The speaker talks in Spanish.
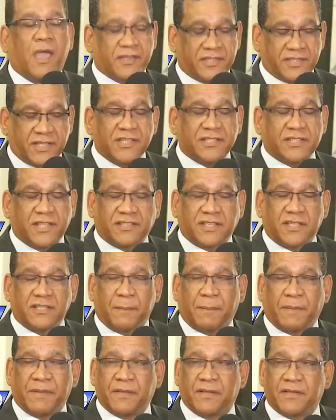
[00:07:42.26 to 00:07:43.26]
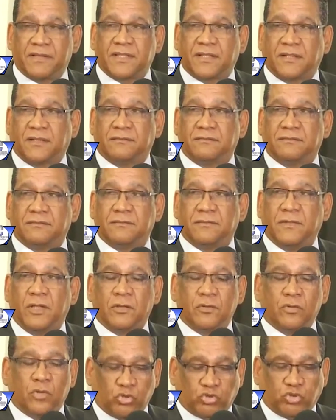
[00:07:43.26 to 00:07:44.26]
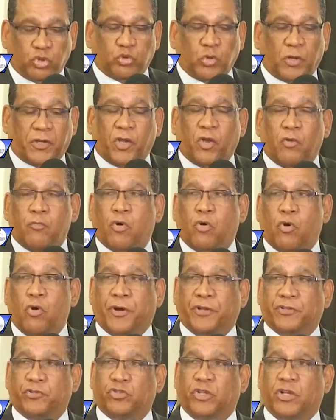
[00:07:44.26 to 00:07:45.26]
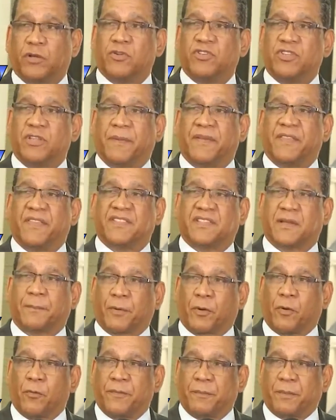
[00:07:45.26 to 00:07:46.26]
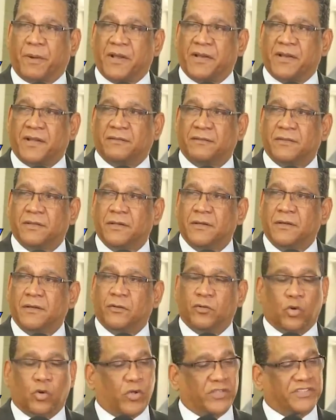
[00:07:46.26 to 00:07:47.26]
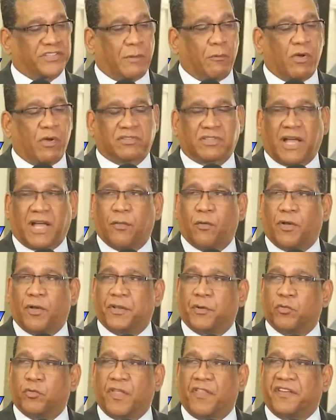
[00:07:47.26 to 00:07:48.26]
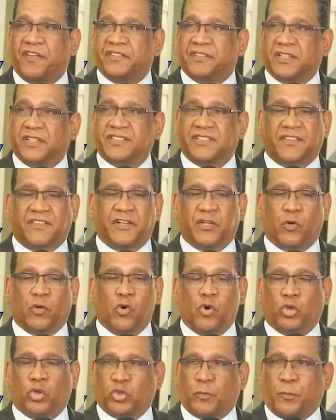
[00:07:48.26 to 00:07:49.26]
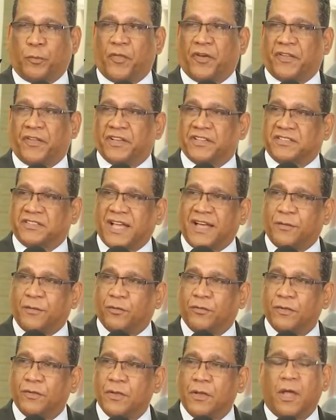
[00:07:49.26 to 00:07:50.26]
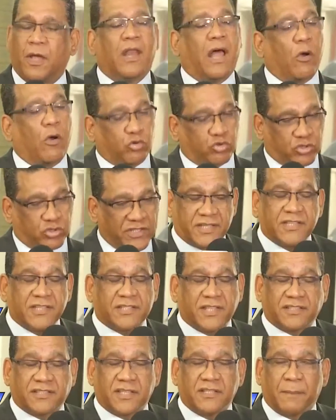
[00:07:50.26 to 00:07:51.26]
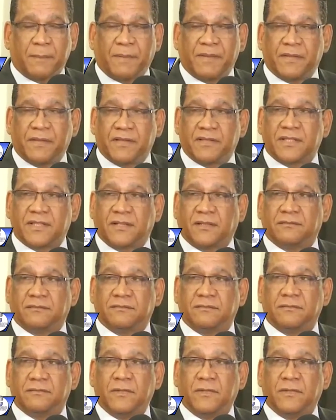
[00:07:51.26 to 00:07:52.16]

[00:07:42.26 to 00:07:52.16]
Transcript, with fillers: contexto de la celebración este domingo del de Día del Poder Judicial. Vamos a ver estas declaraciones. Existe esa independencia.